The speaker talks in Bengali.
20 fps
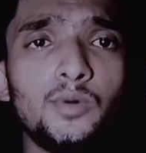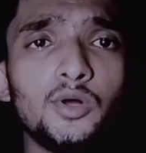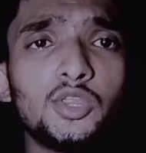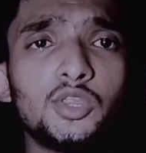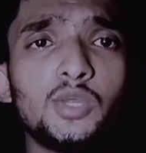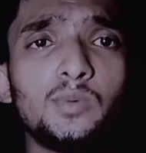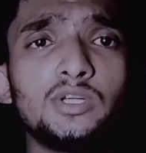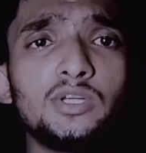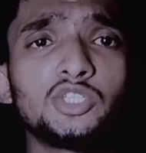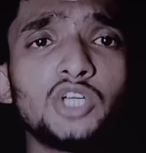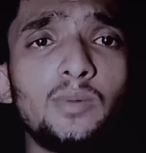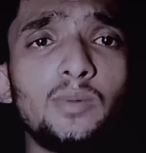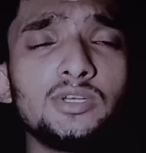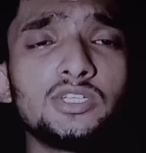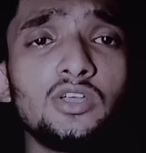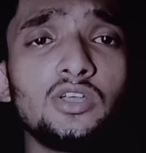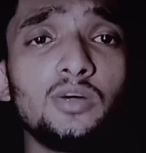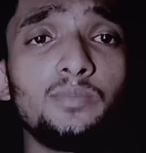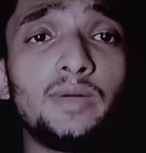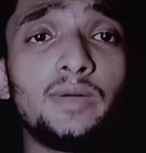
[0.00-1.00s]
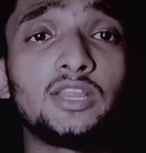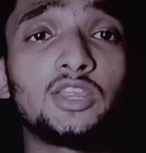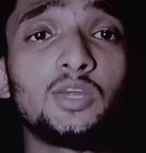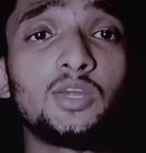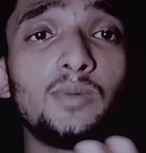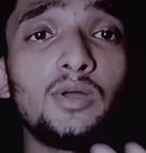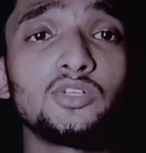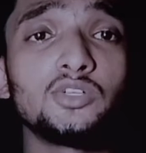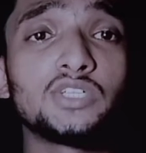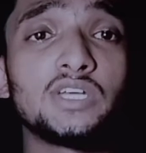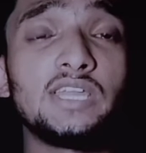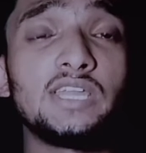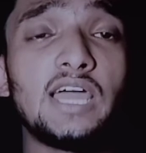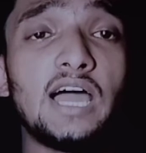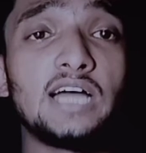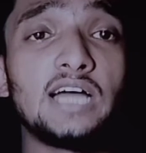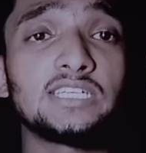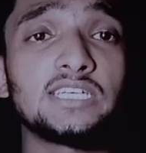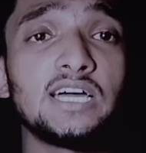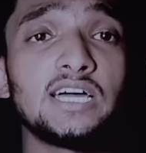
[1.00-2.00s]
বর্তমান সমাজ হলো ব্যর্থ মানুষকে
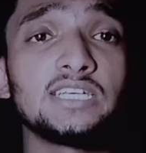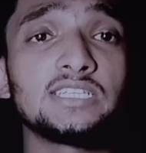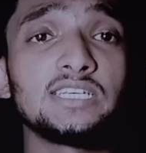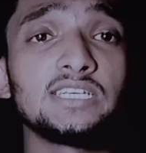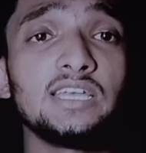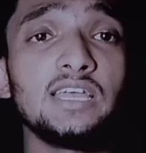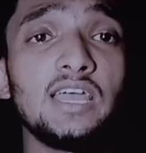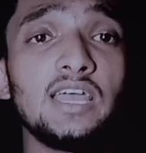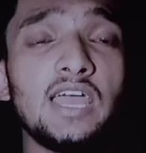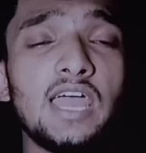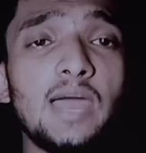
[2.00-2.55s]
নিয়ে হাসাহাসি